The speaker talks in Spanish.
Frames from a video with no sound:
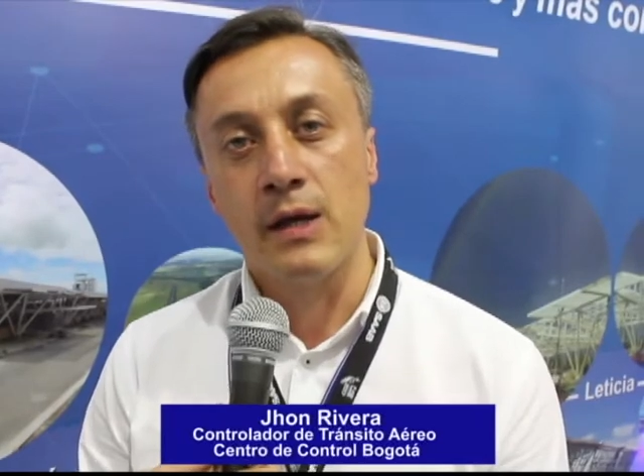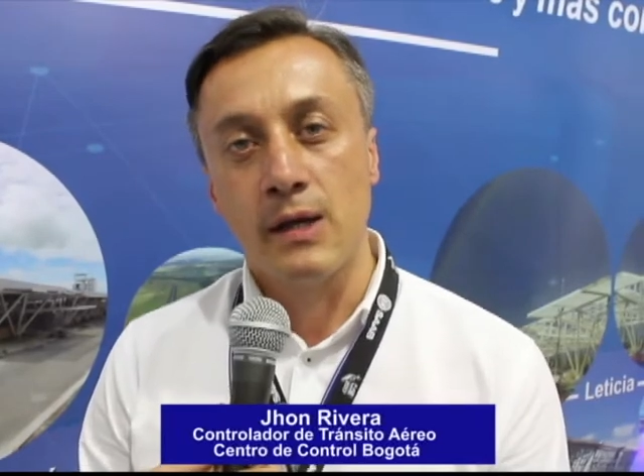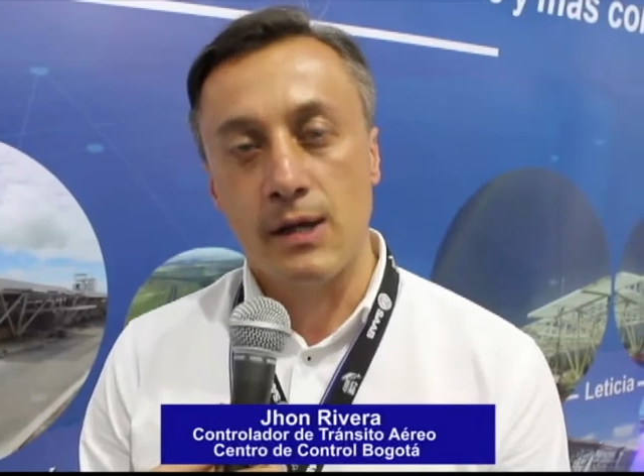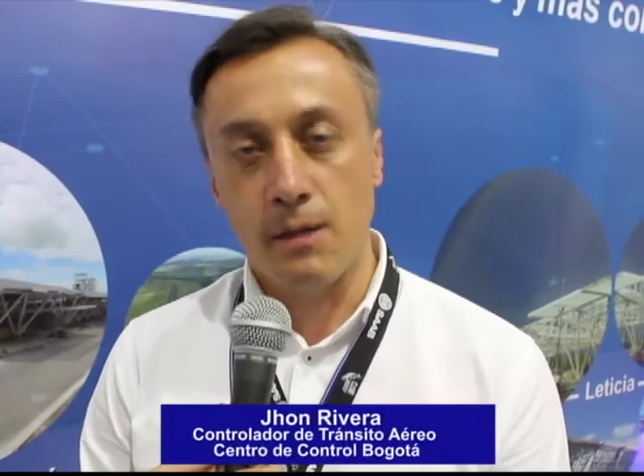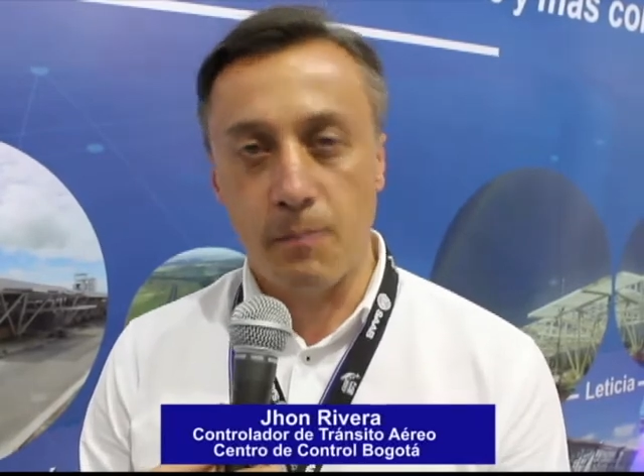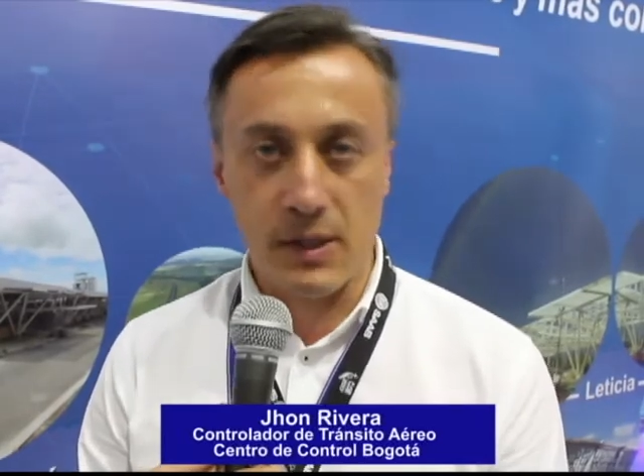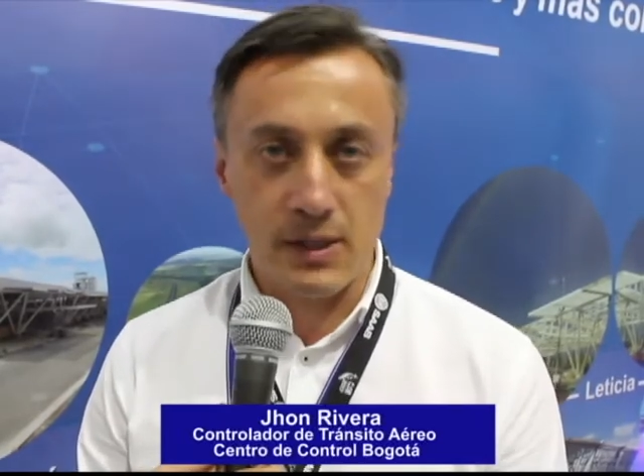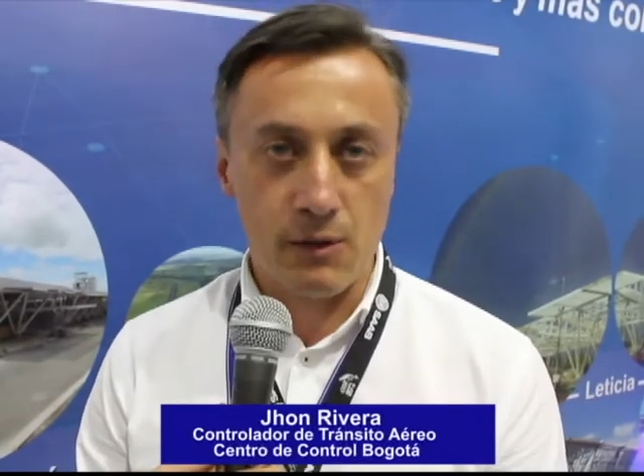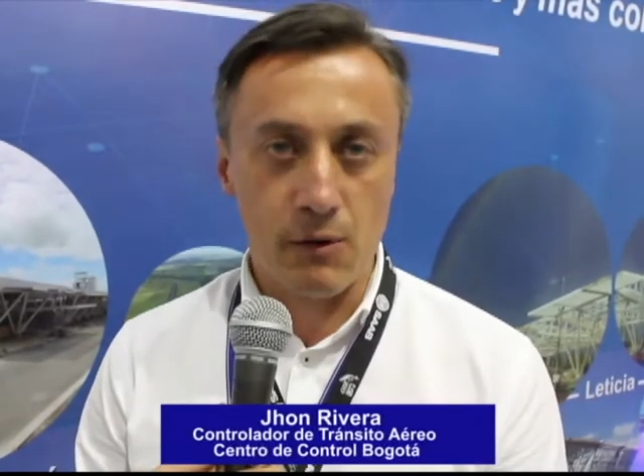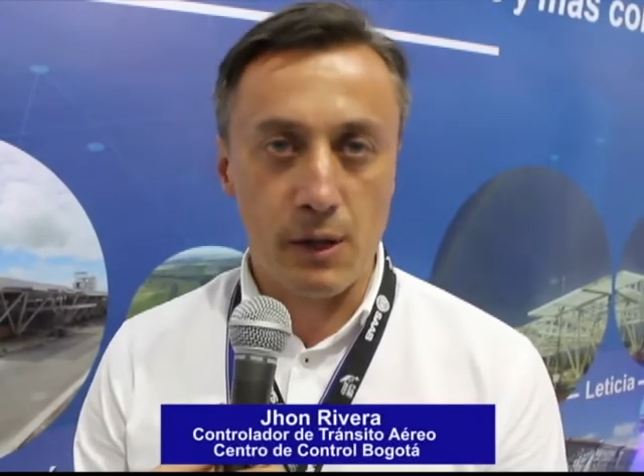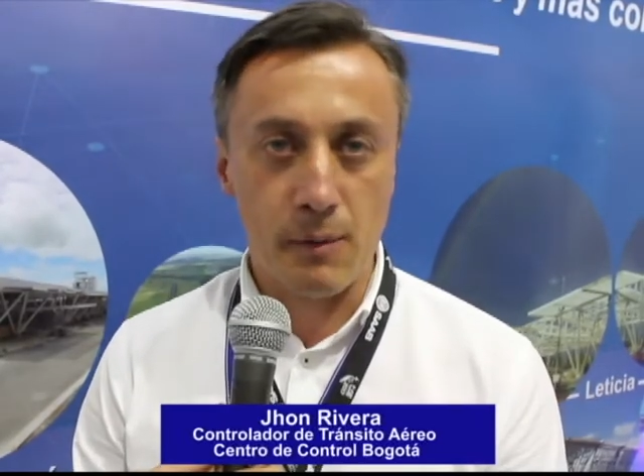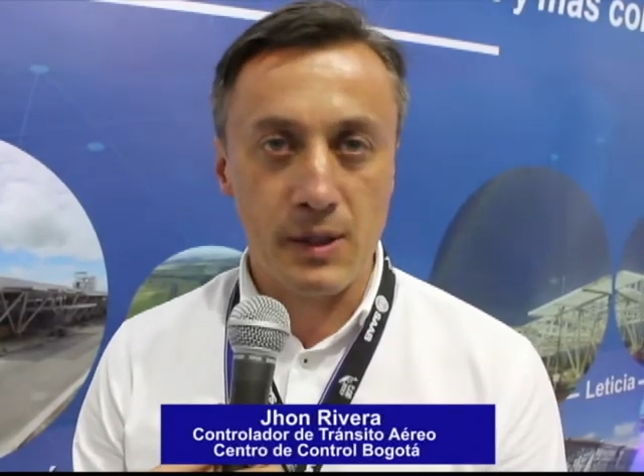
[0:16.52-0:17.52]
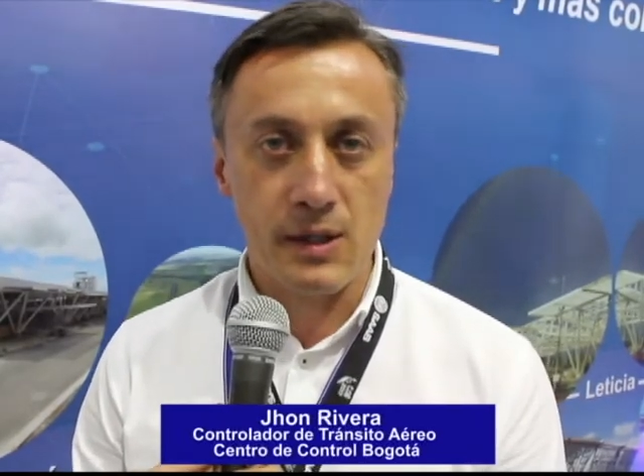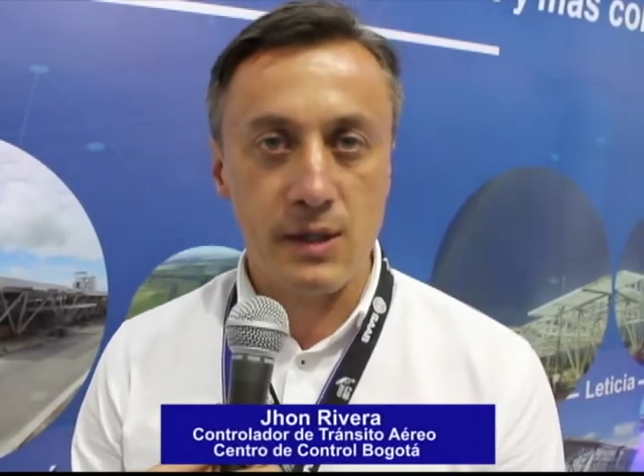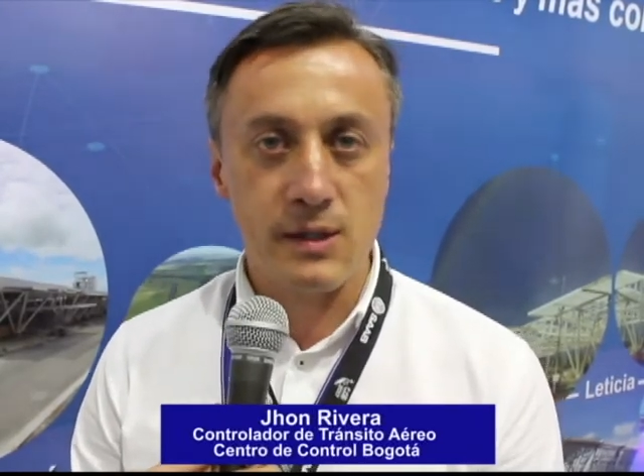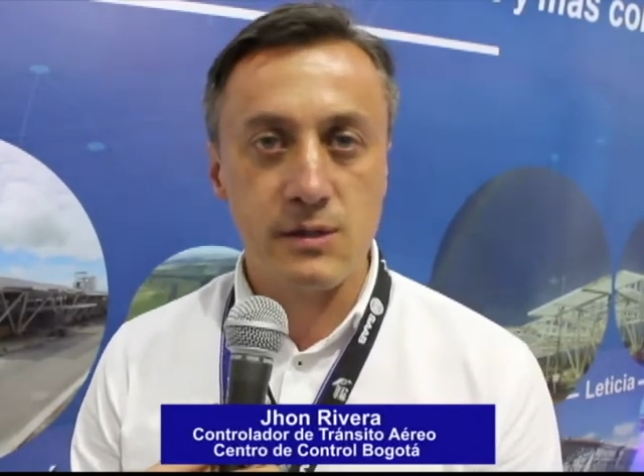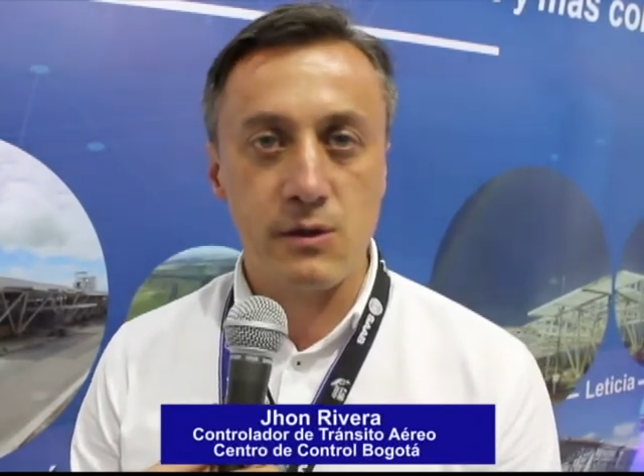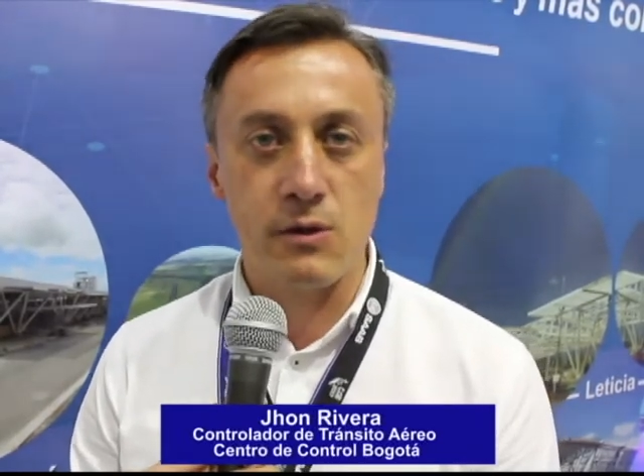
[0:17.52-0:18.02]
Y particularmente
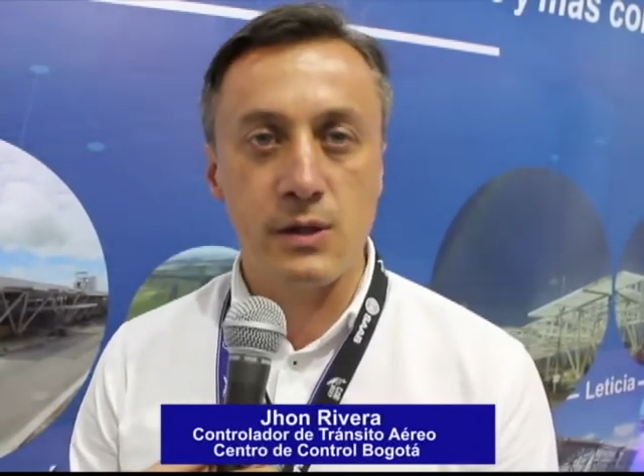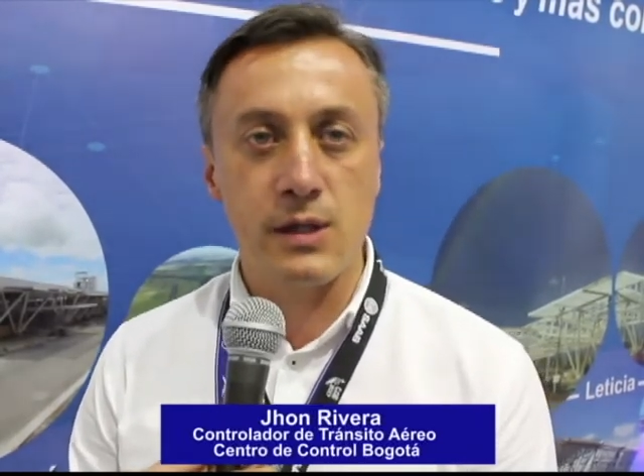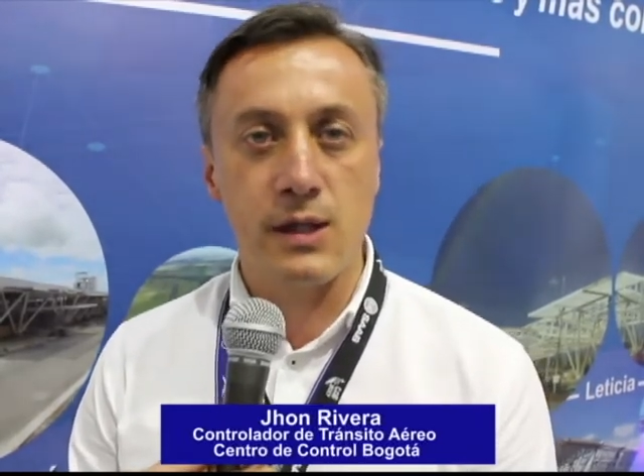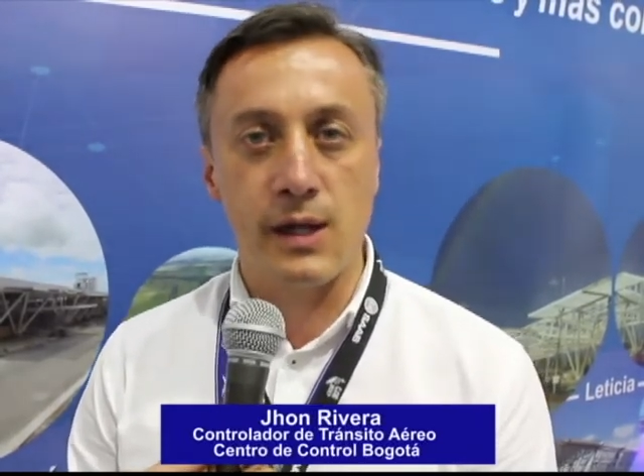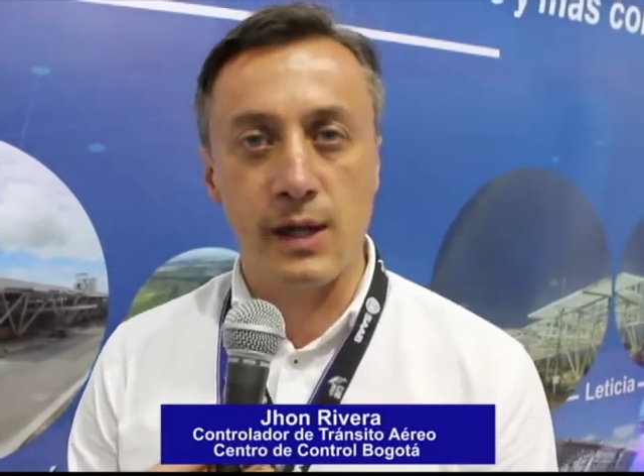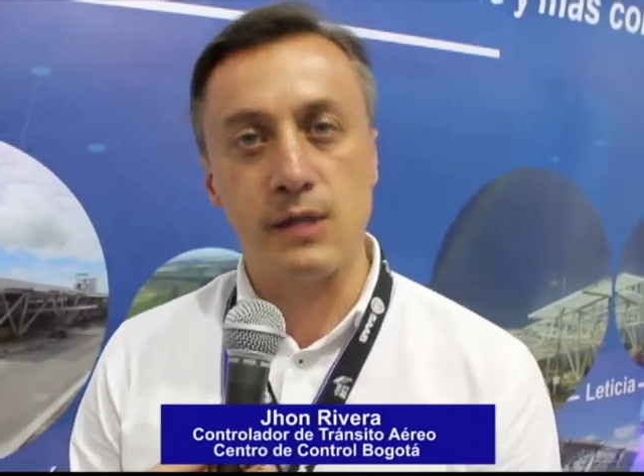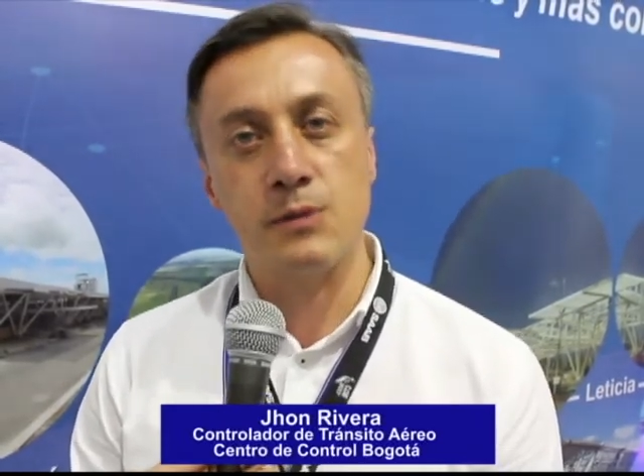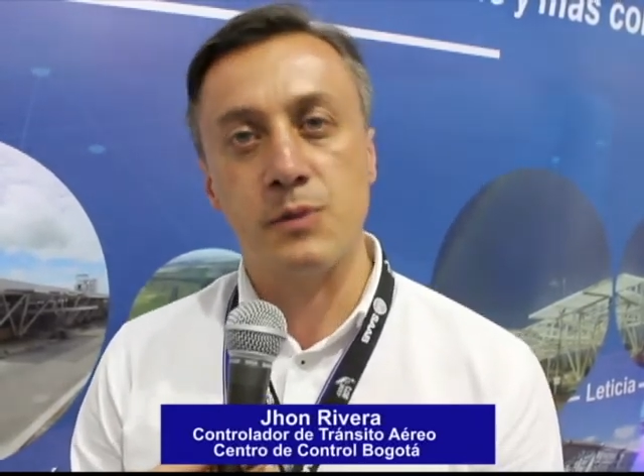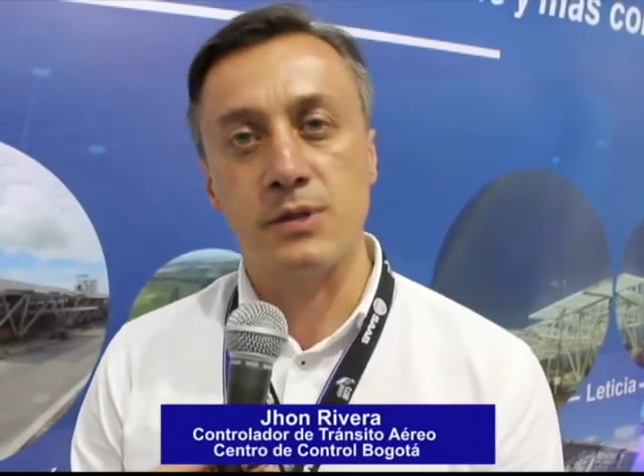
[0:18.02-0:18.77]
en ese orden de días,